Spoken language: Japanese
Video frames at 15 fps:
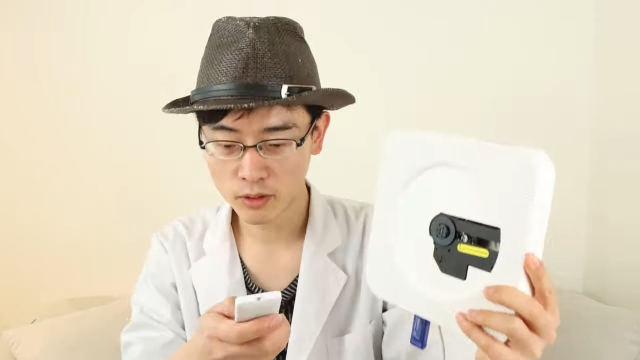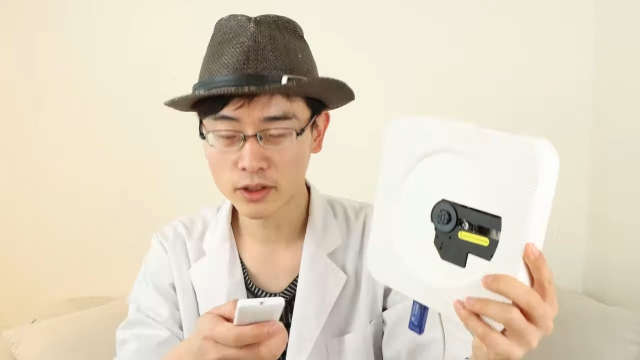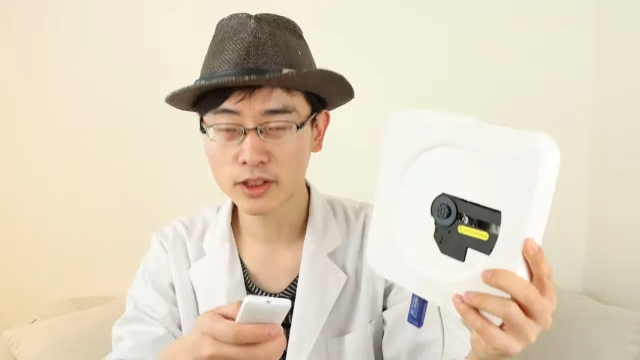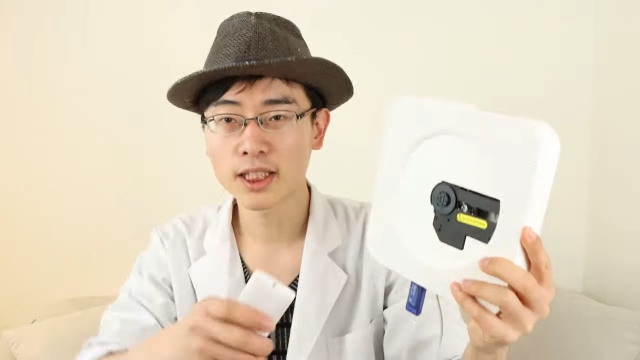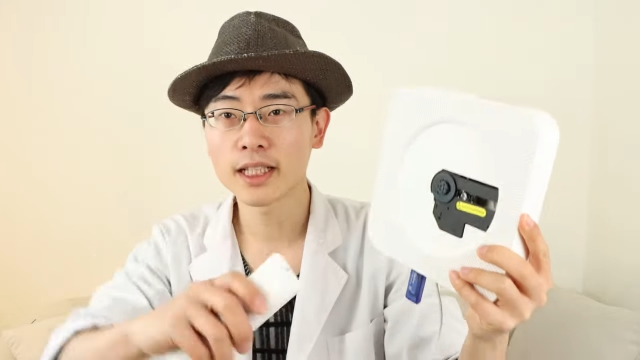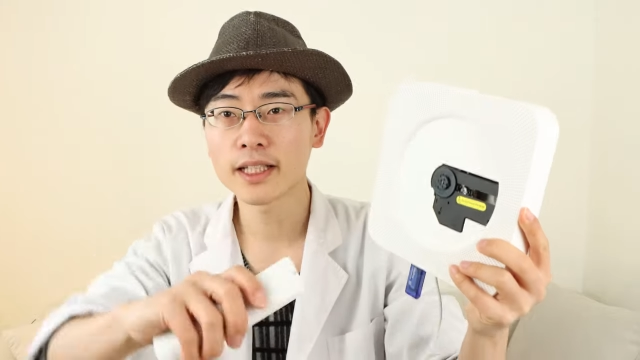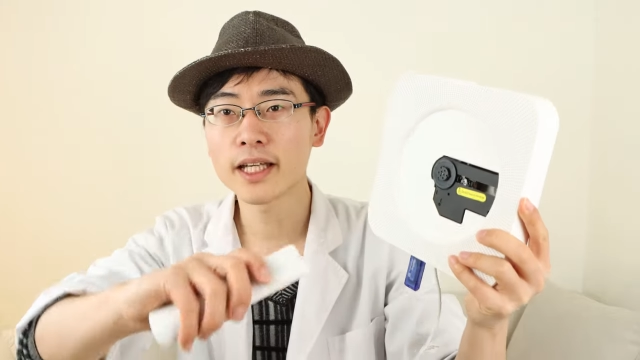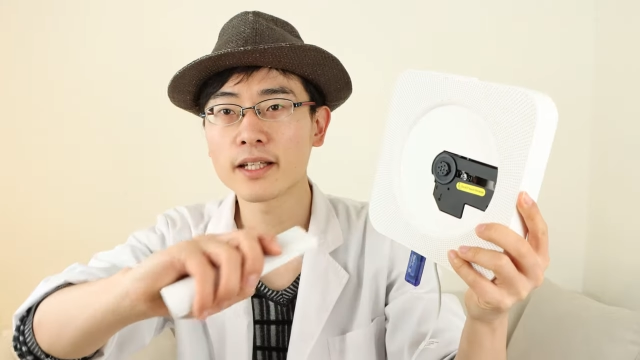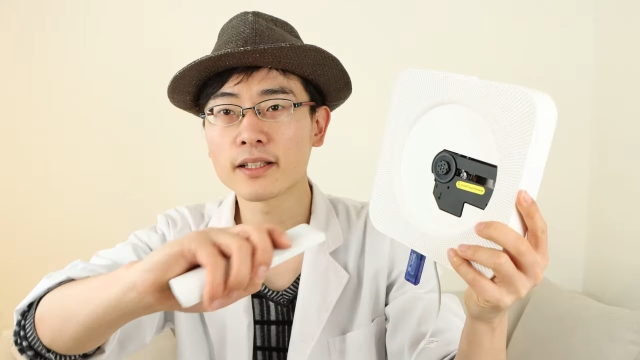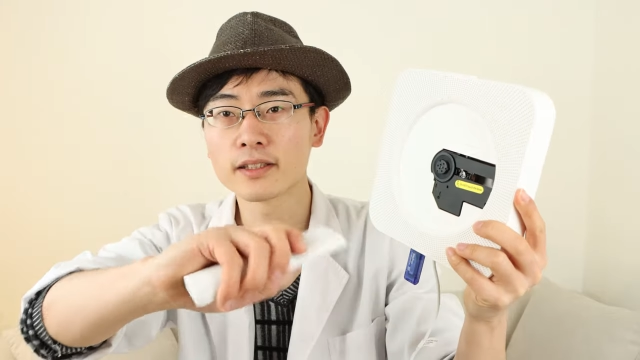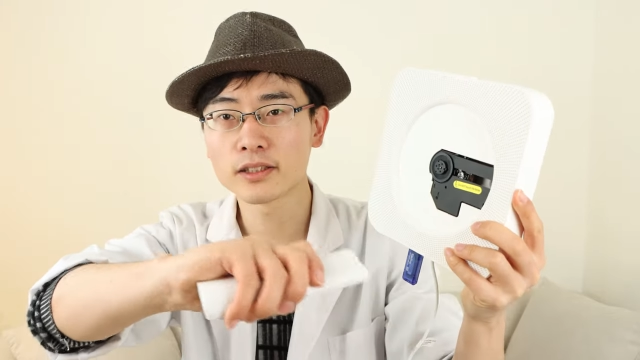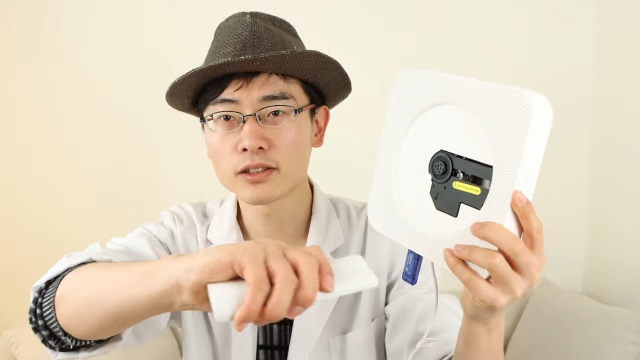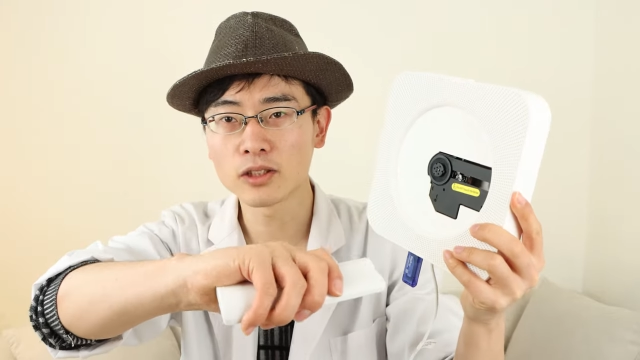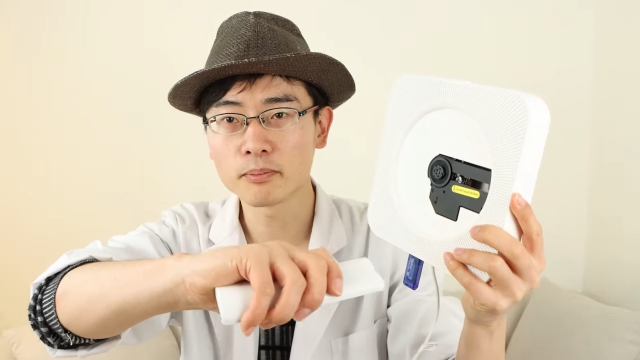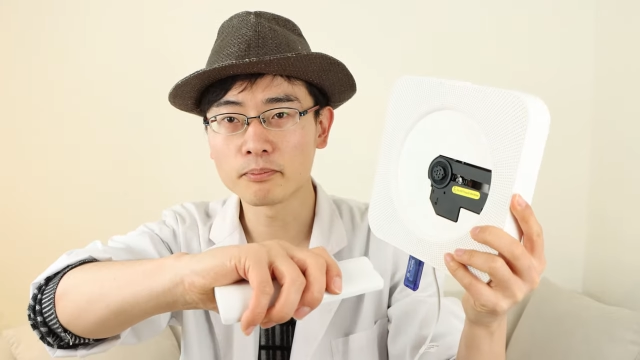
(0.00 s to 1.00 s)
こちらで、
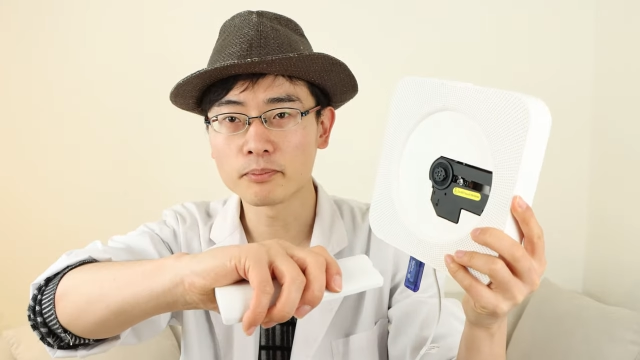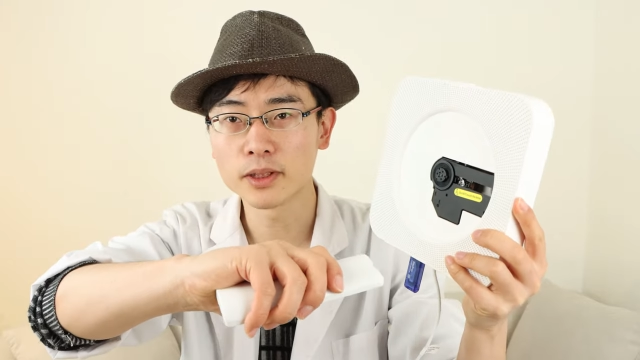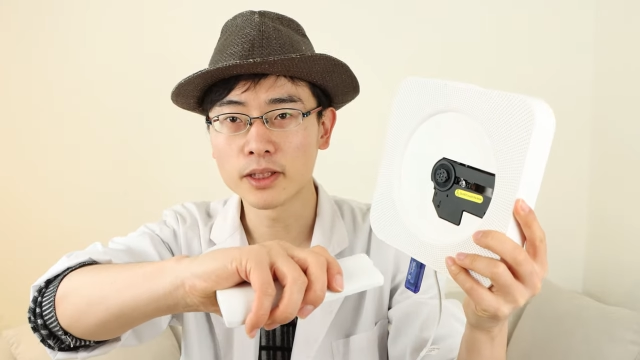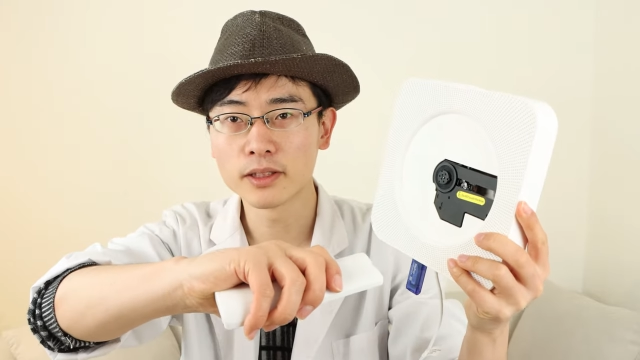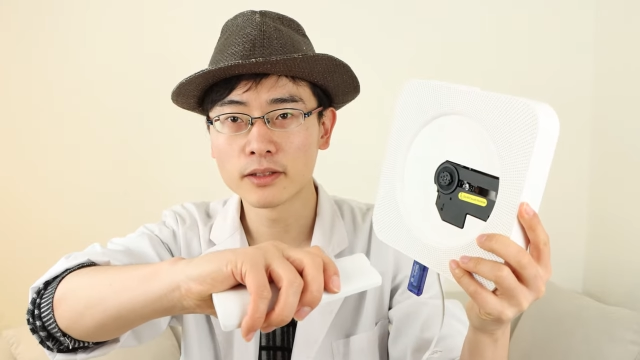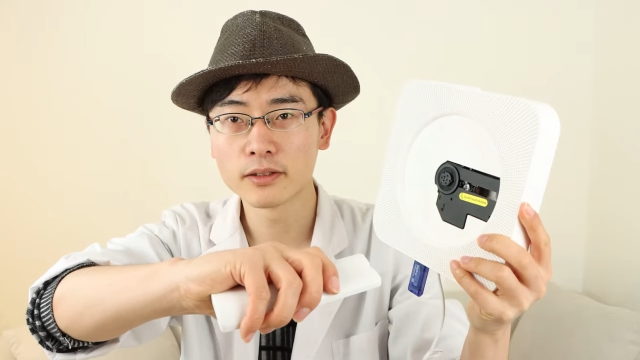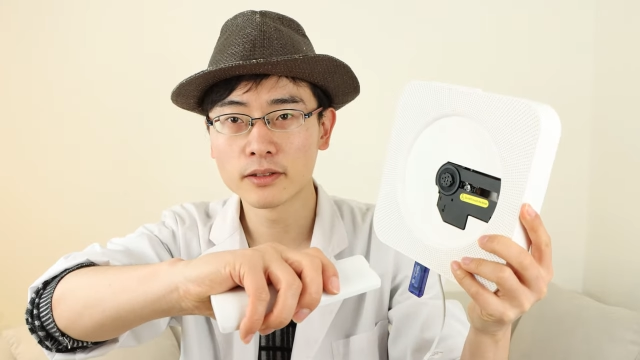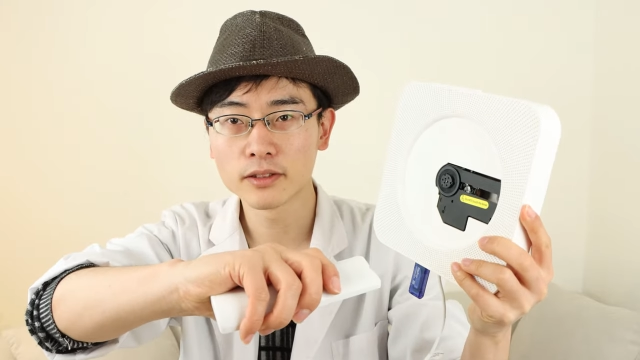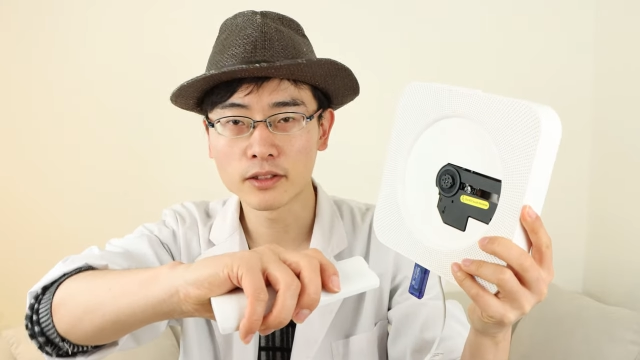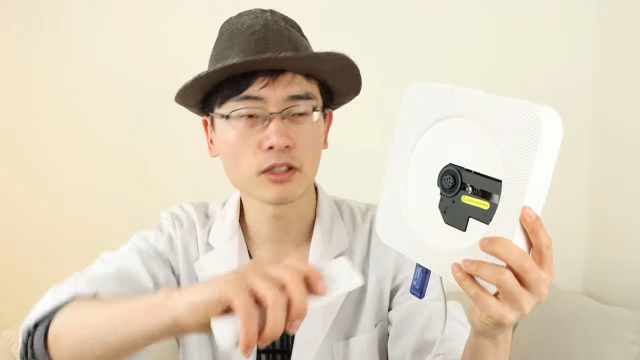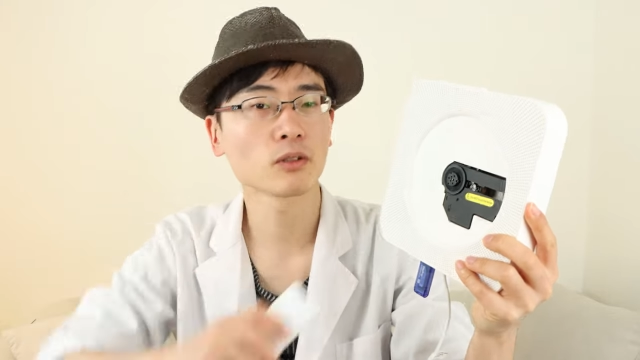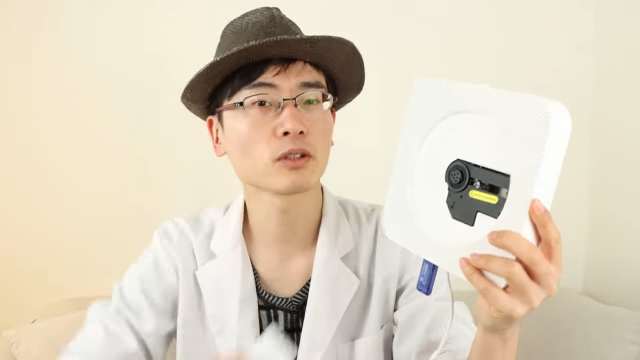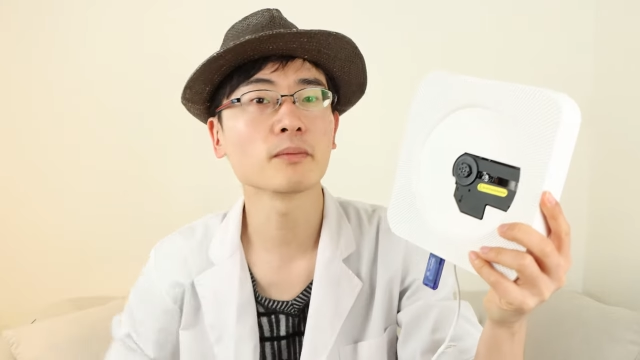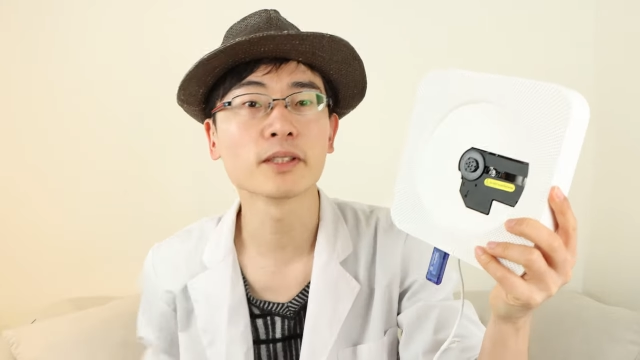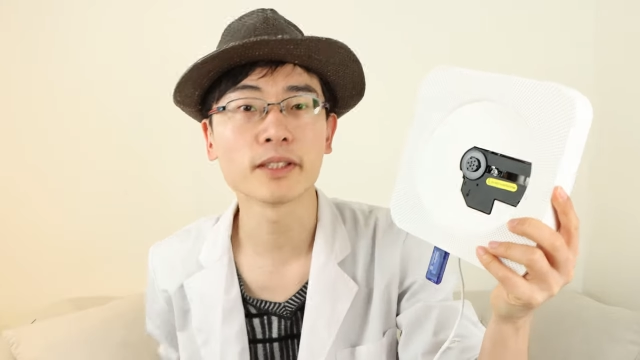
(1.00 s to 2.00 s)
ストップ。する
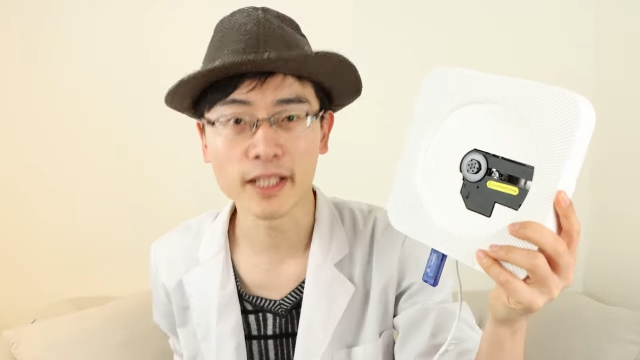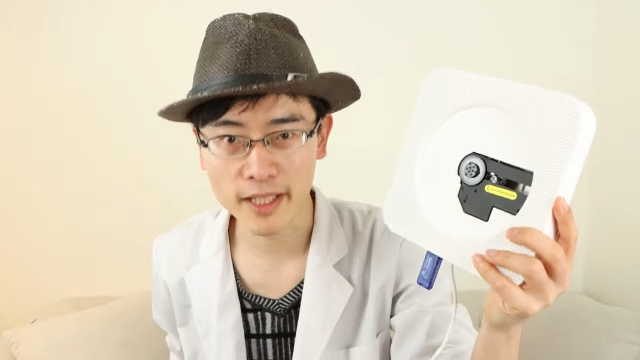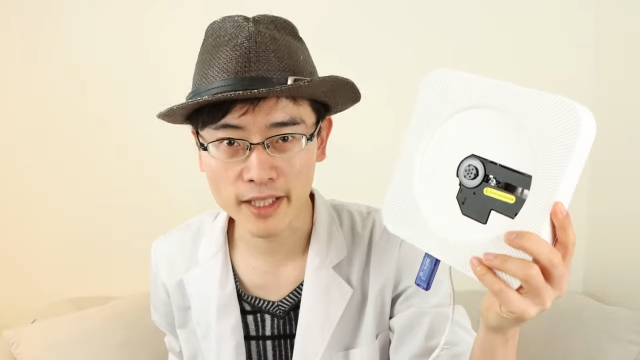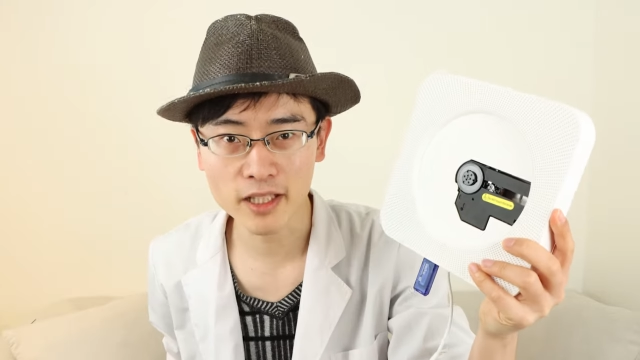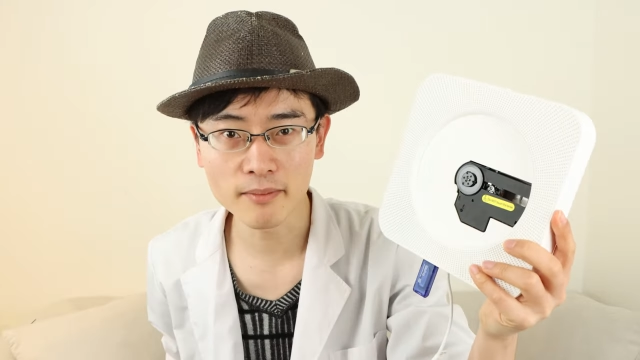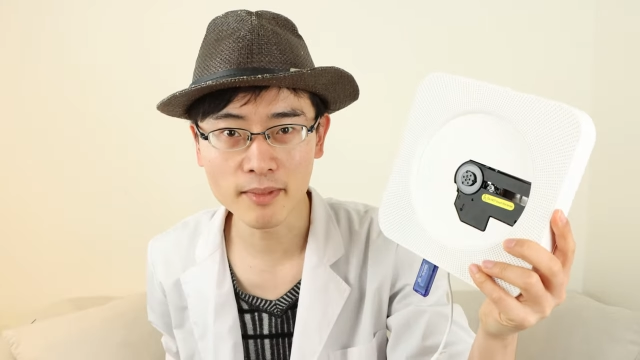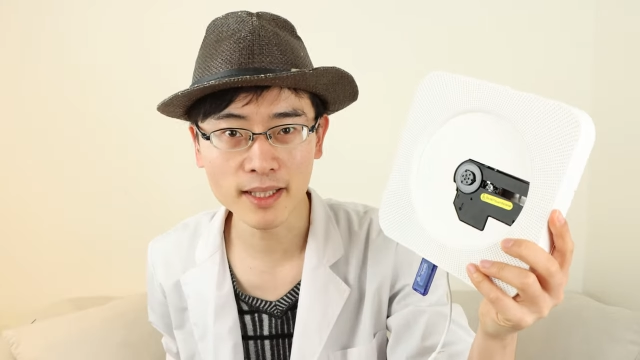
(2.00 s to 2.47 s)
こともでき